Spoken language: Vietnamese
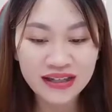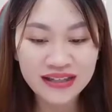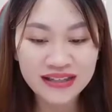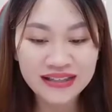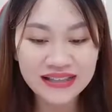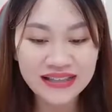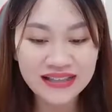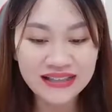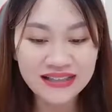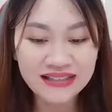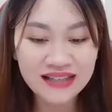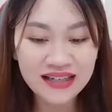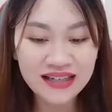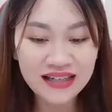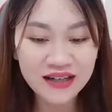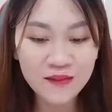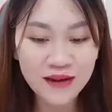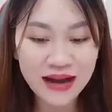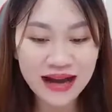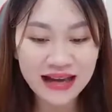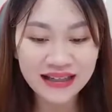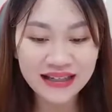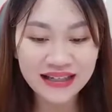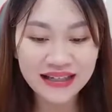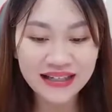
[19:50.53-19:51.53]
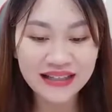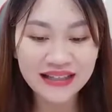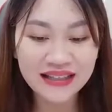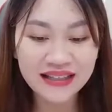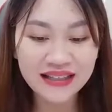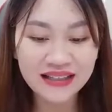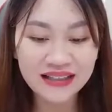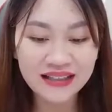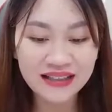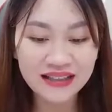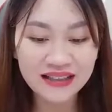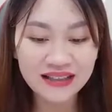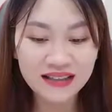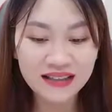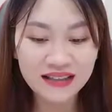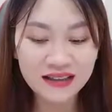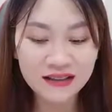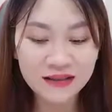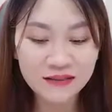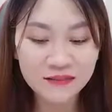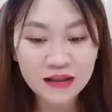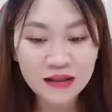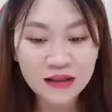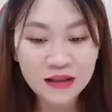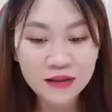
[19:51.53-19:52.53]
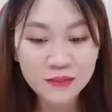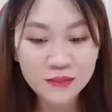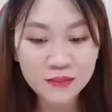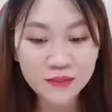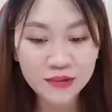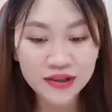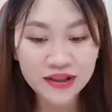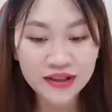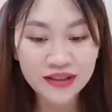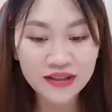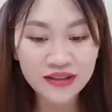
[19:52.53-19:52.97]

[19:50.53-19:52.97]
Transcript: nhìn rất ngoan đi. Mùi